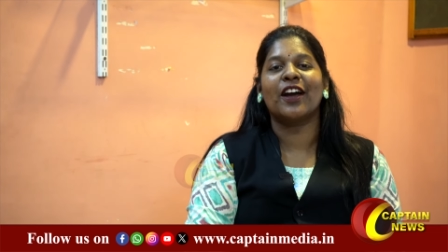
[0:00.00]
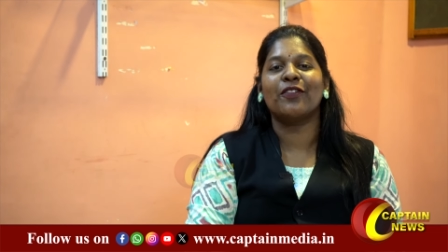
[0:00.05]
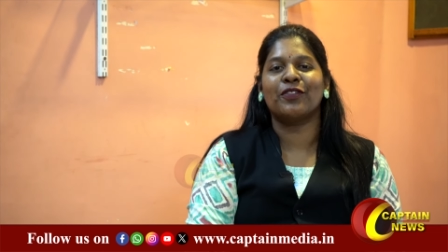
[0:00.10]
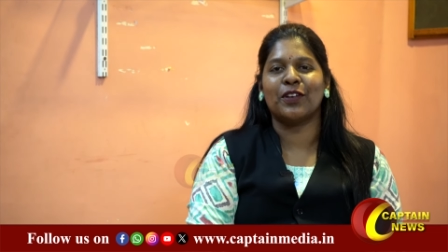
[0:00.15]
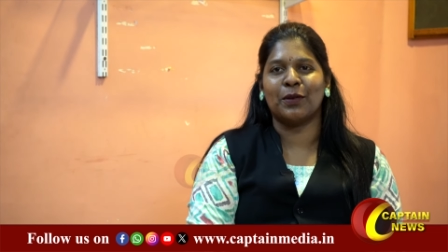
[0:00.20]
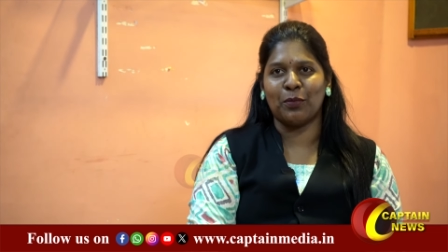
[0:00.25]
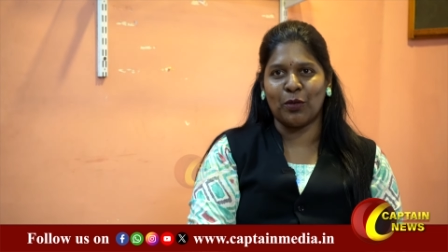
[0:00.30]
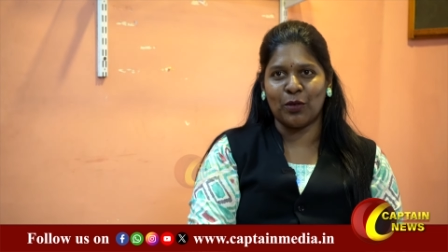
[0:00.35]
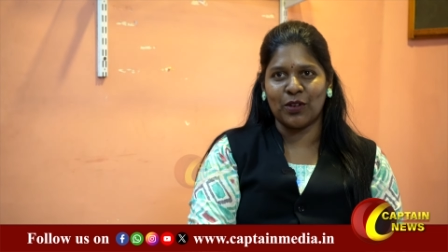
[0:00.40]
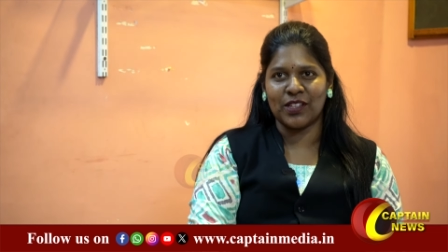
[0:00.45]

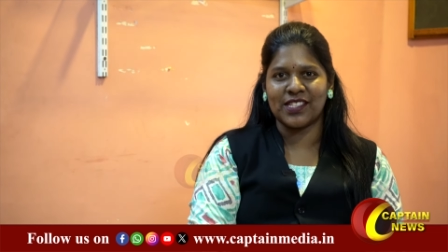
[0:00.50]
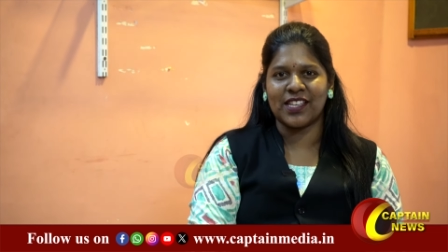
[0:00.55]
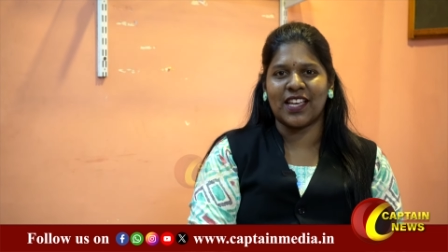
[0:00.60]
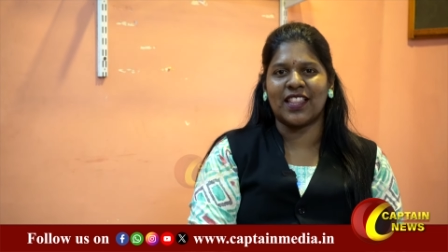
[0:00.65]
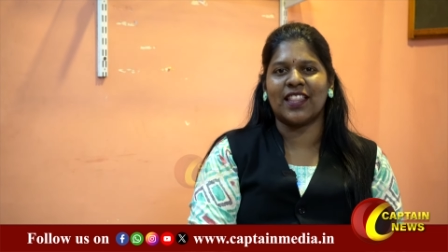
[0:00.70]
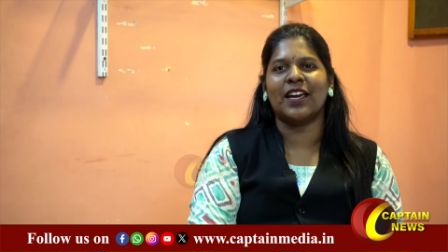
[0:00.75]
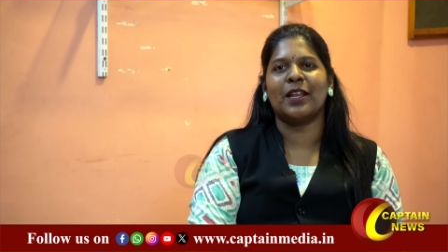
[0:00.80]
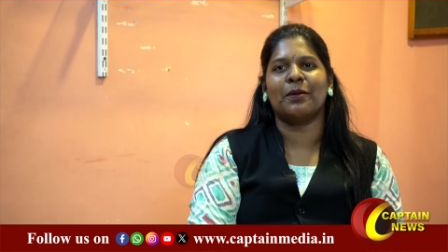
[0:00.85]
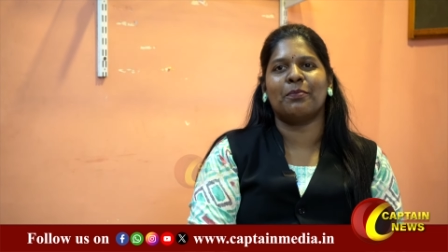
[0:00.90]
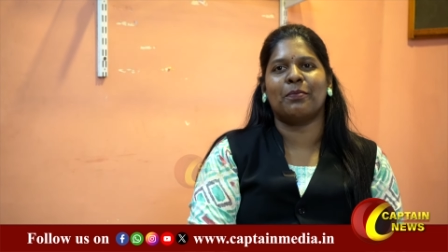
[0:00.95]
டிராஃபிக்
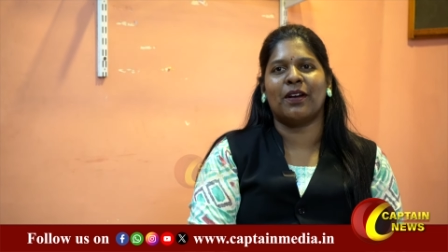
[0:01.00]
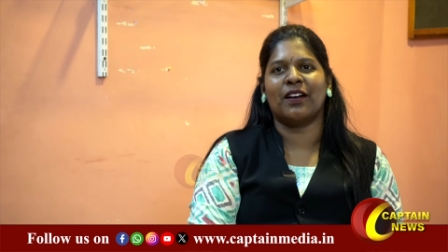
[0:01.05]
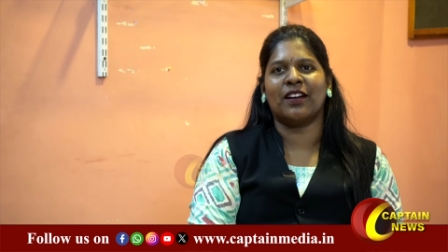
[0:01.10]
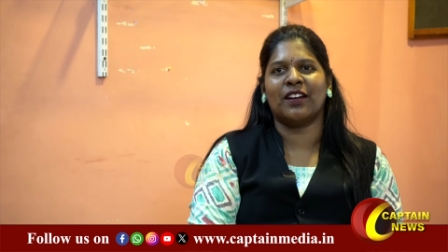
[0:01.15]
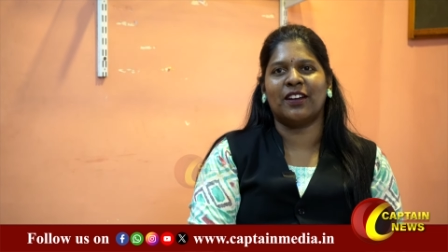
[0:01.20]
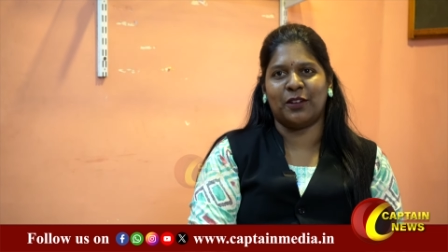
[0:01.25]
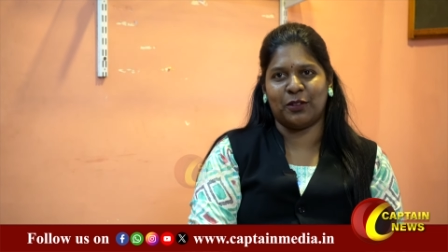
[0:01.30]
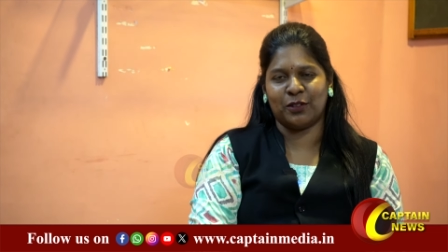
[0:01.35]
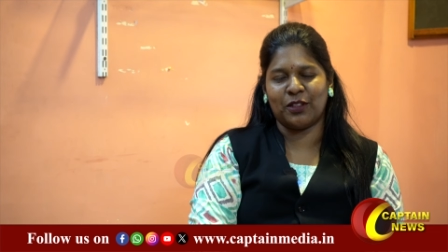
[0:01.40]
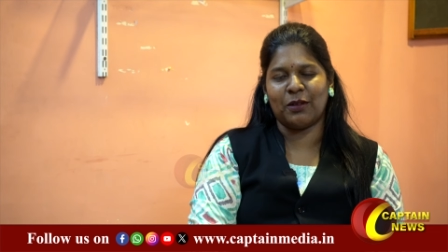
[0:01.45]
போலீஸாக தான்
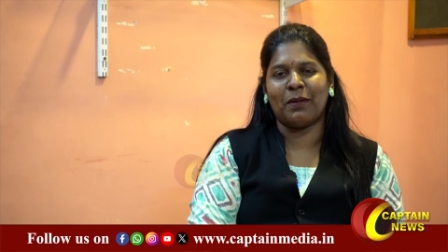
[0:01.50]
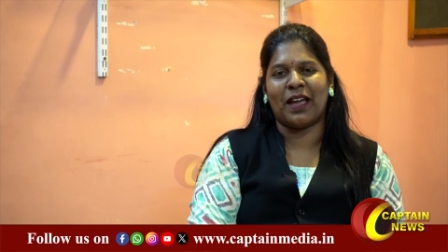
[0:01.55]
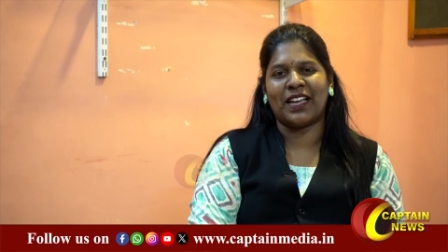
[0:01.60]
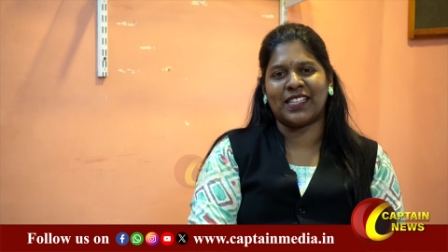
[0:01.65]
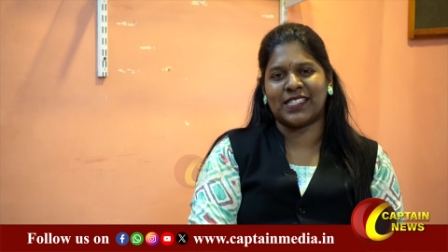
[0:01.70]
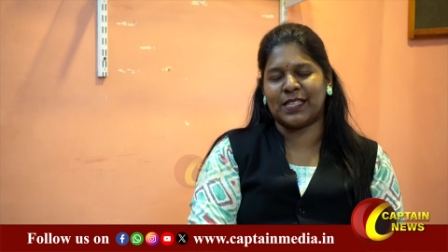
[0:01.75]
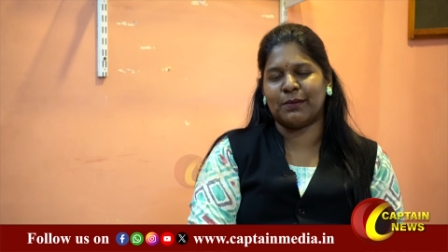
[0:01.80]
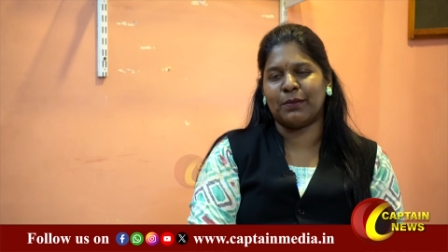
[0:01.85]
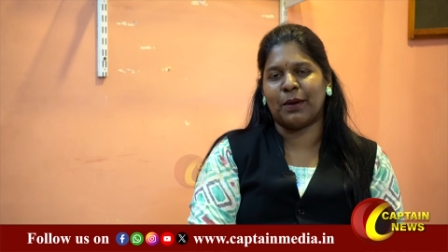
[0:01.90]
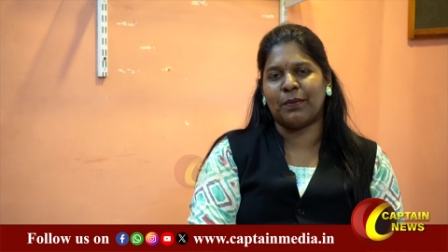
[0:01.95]
இருப்பாங்க டு த
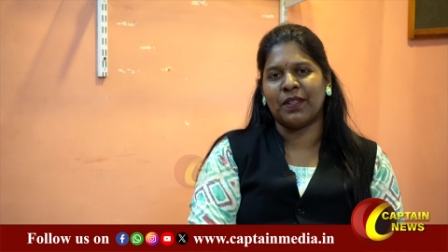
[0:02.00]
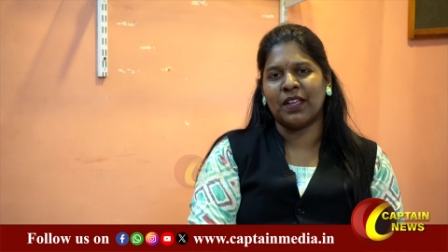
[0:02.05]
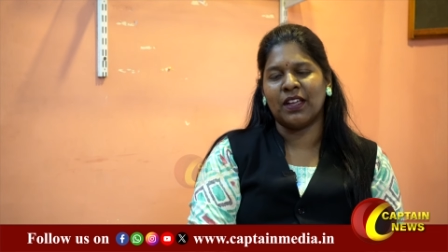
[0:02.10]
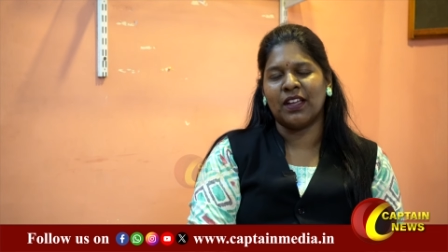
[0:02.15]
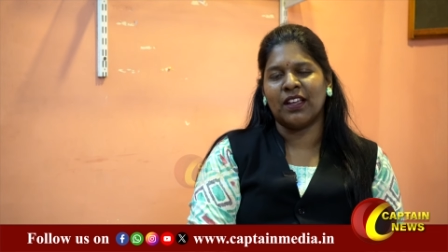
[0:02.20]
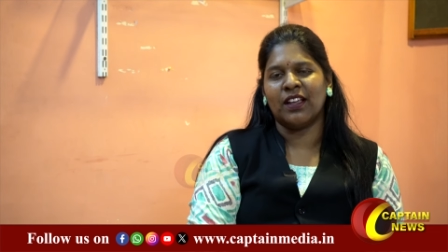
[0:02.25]
மேக்ஸிமம்